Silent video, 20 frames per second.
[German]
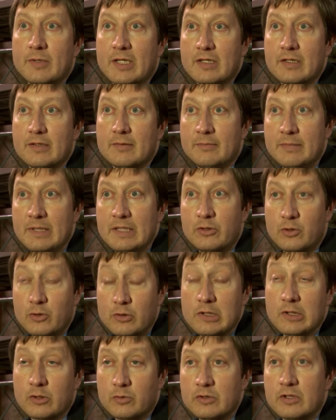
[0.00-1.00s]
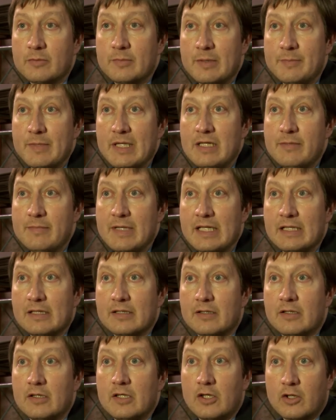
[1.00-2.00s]
einem, deutlich unter einem
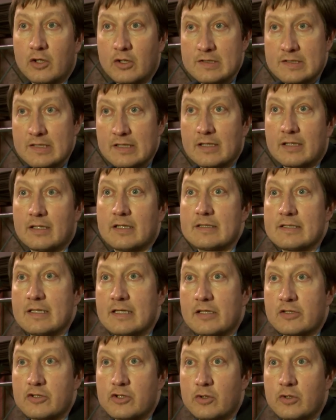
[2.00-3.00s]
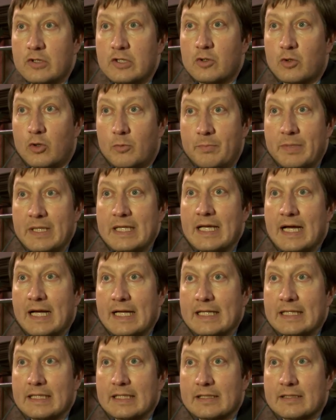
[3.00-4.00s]
Millimeter können Sie da eine sehr schöne Kopie
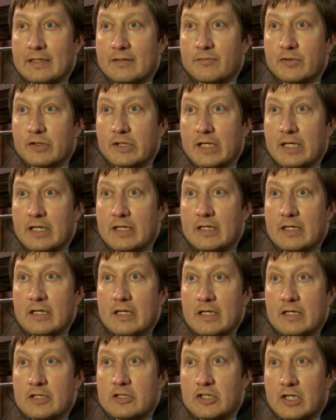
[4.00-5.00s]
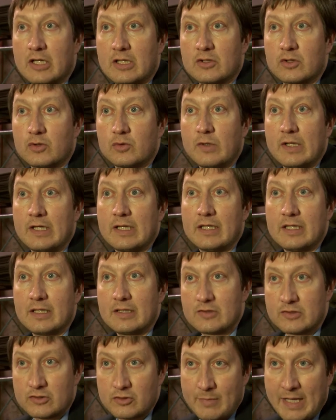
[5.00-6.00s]
eigentlich dann von dieser Statue
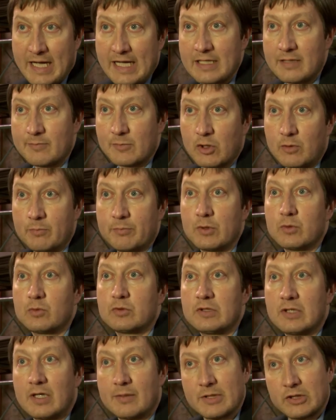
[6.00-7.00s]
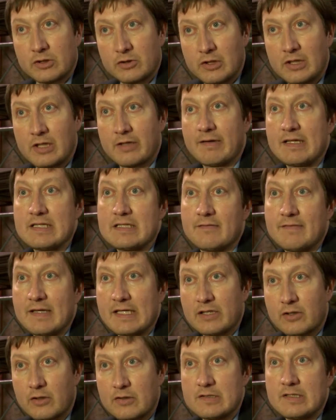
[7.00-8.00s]
zum einen im Computer, aber natürlich, wenn Sie
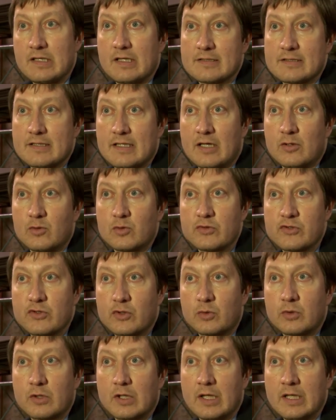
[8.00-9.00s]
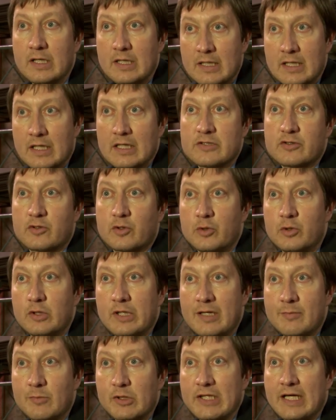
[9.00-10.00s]
wollen, können Sie das dann auch ausdrucken, als
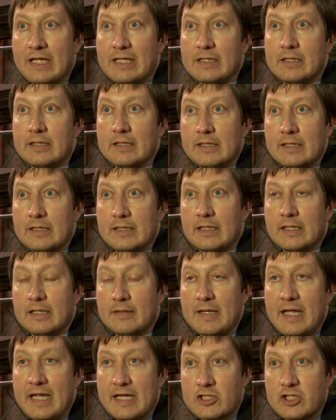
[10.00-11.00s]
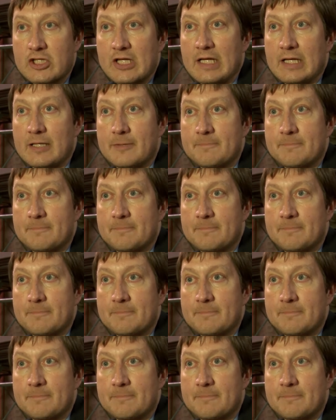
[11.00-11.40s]
3D-Modell äh, herstellen.